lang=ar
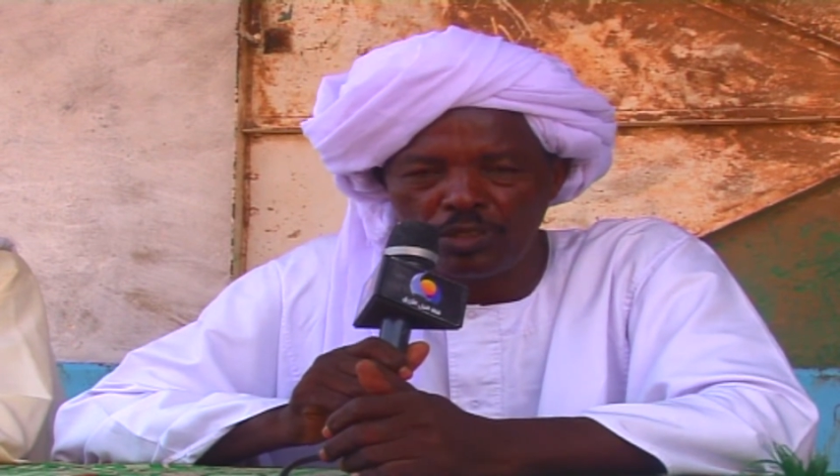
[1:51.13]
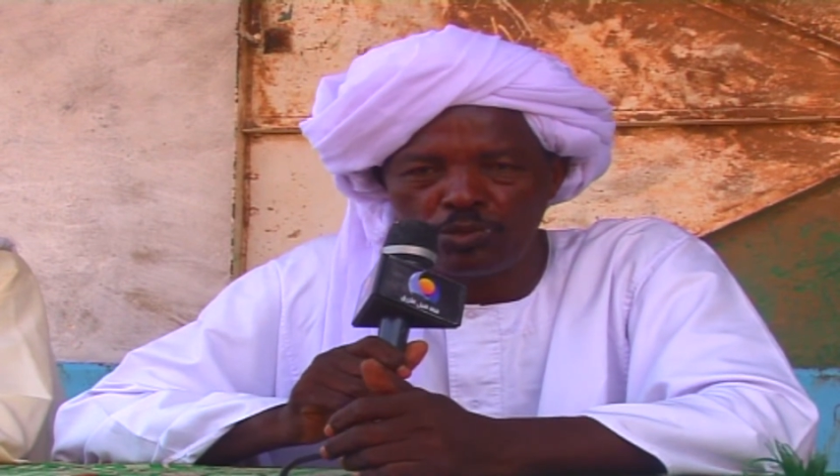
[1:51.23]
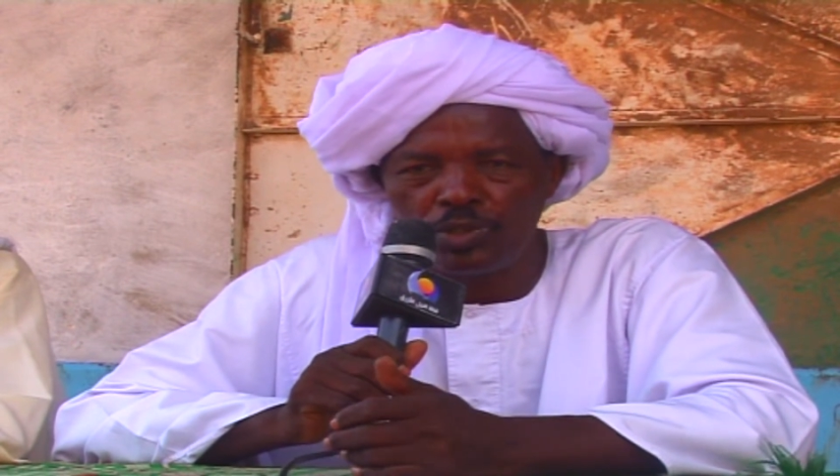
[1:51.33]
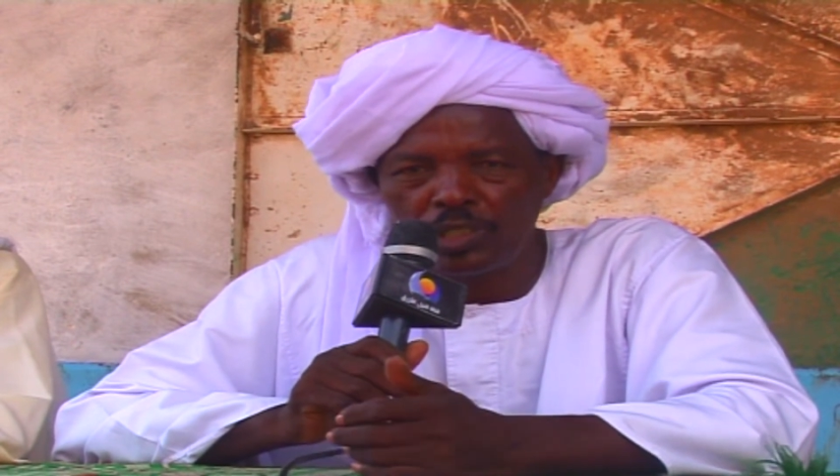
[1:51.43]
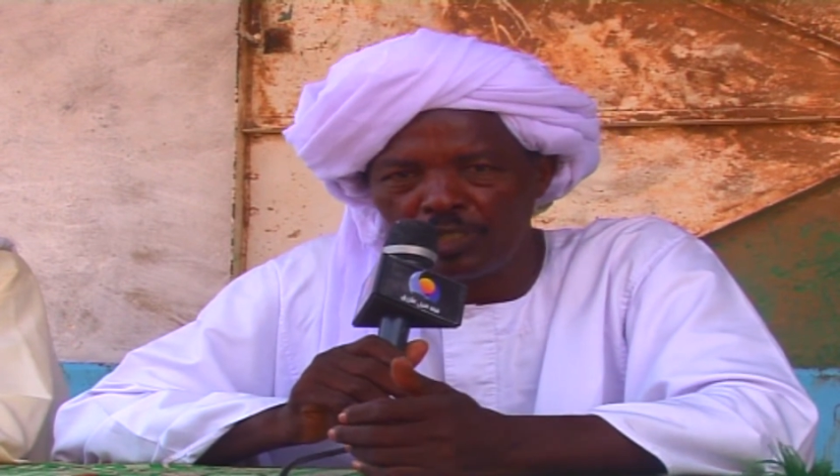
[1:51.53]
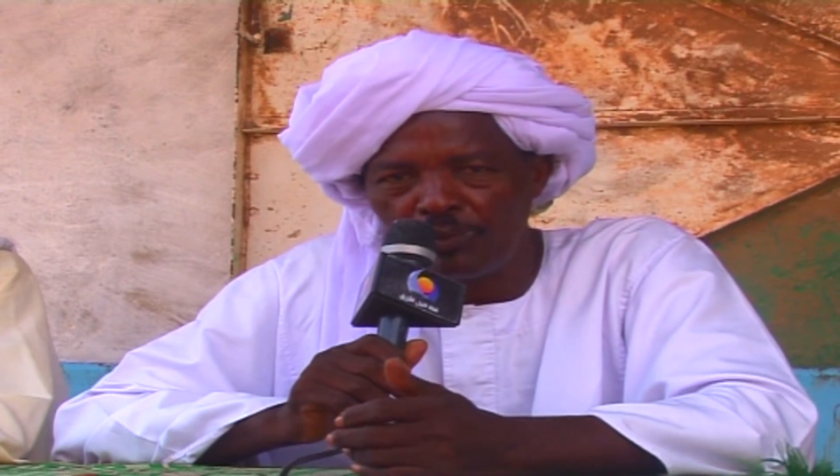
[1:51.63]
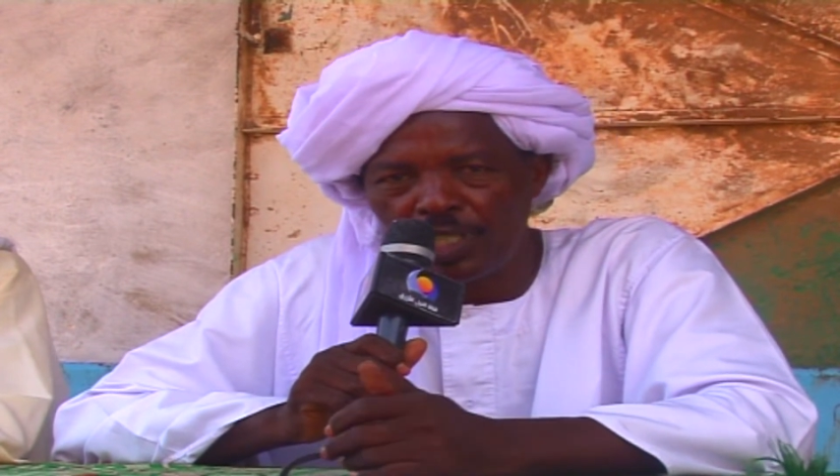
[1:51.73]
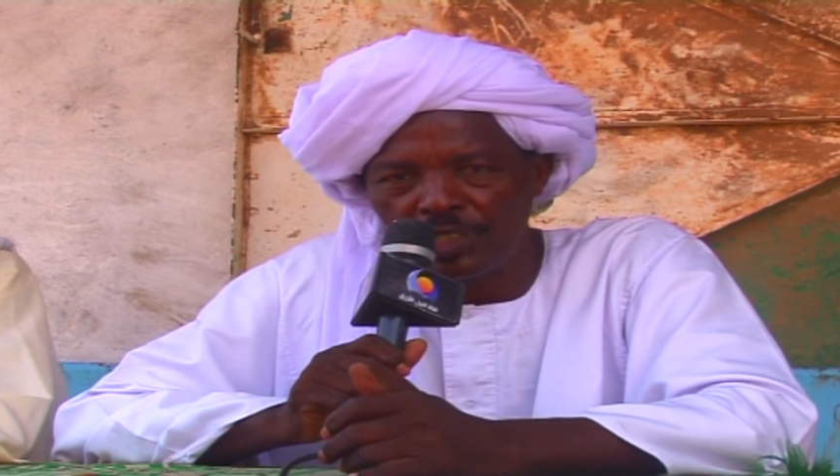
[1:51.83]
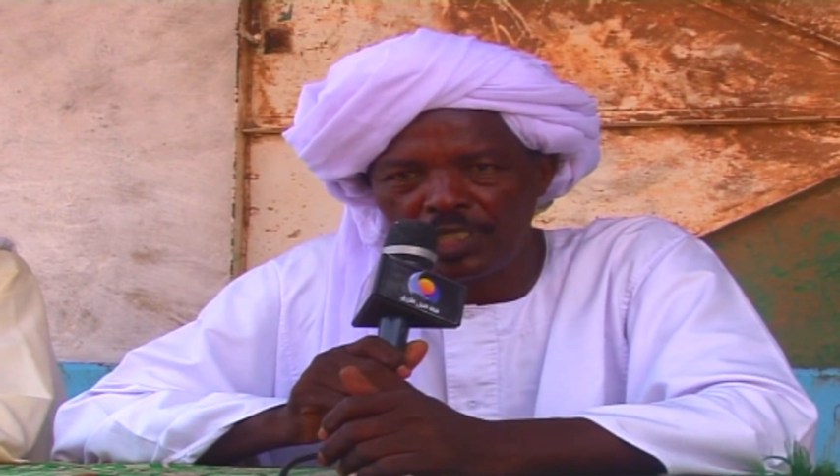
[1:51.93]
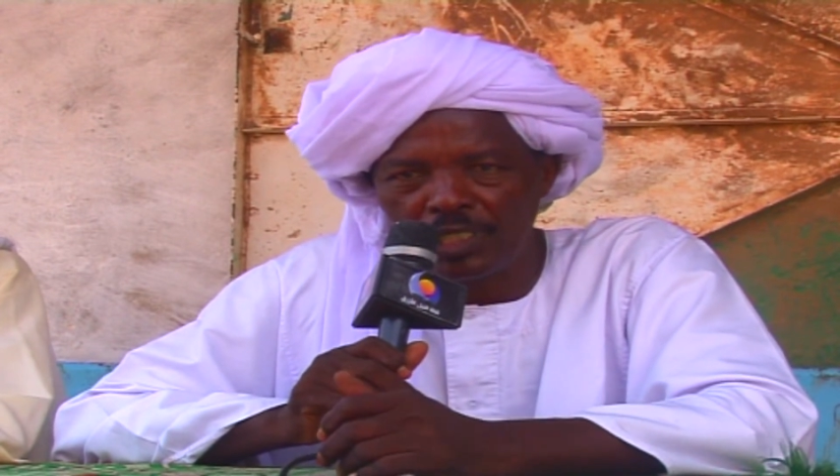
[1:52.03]
ونكتب
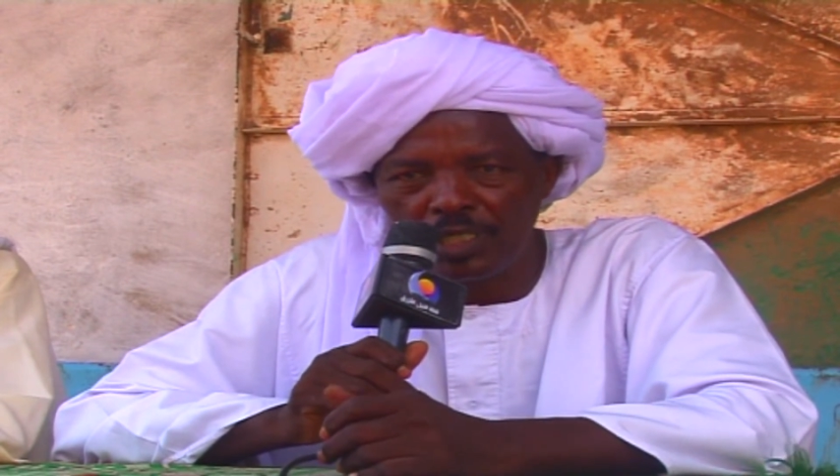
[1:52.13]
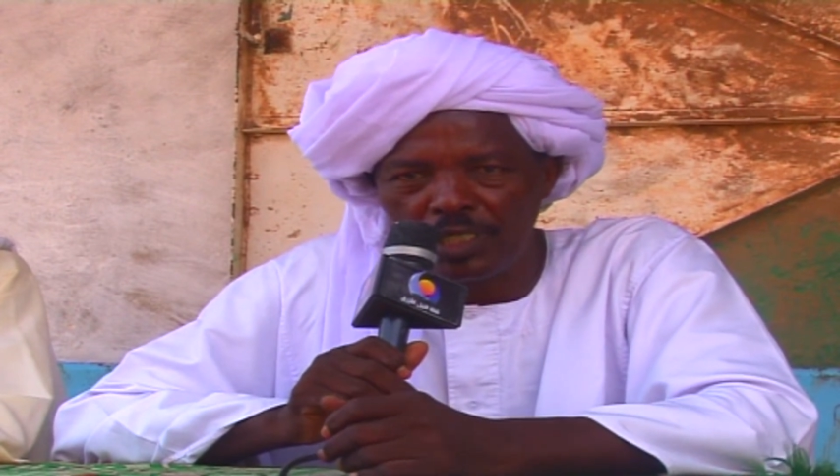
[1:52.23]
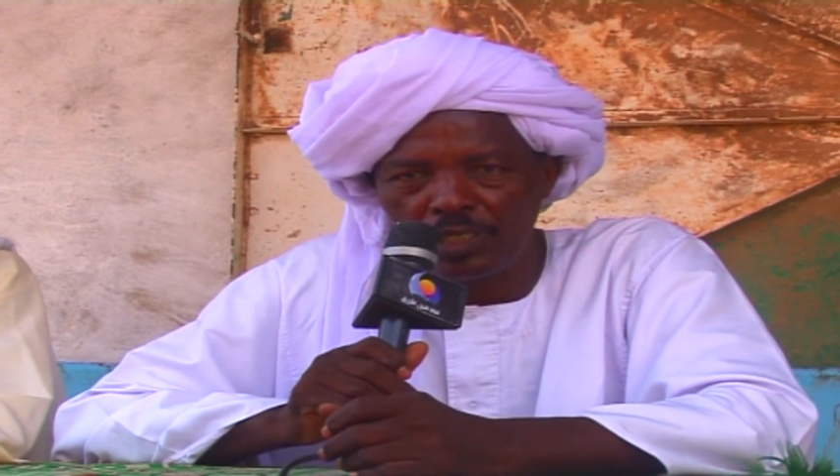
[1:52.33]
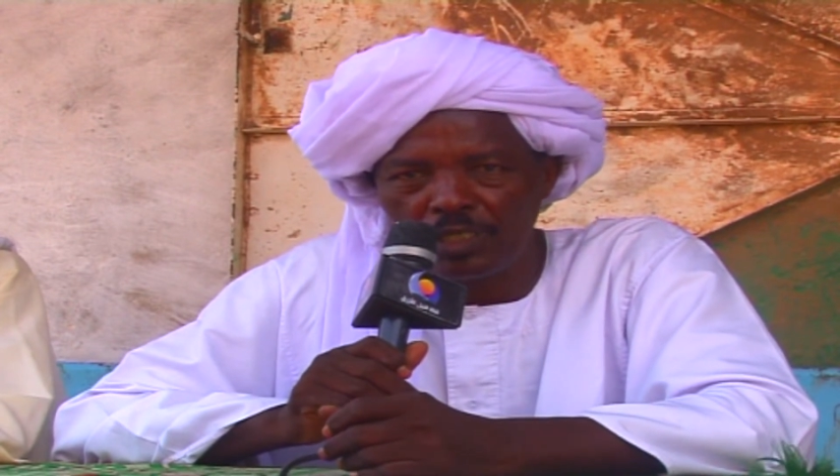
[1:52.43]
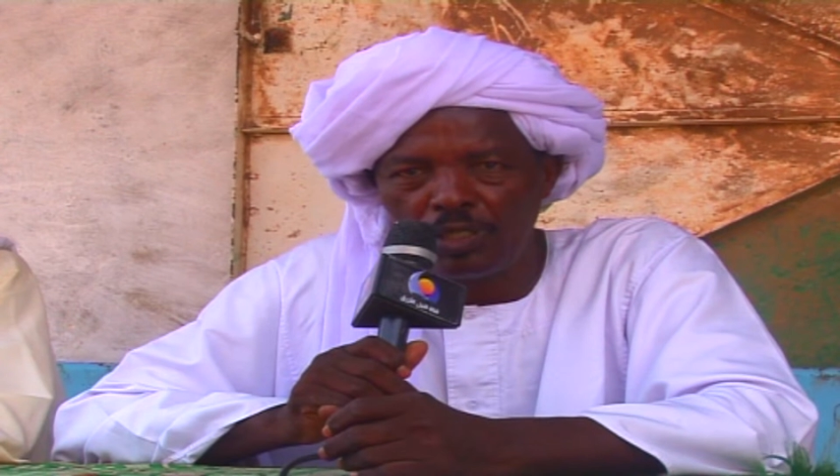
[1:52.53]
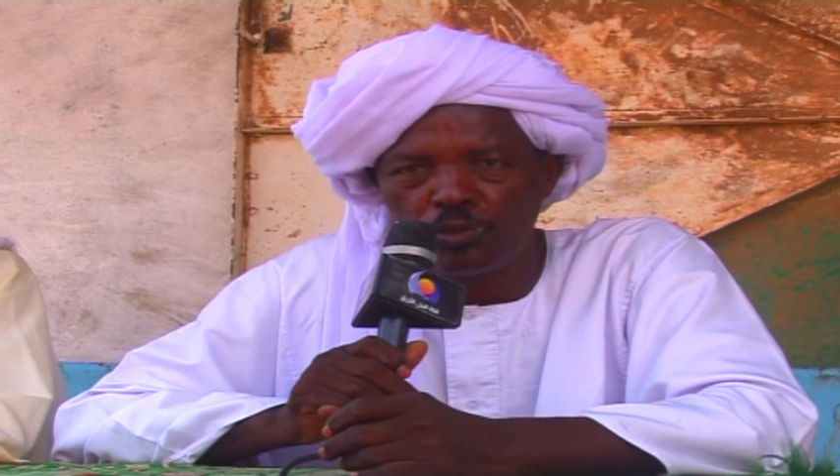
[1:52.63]
حيثيات القضيه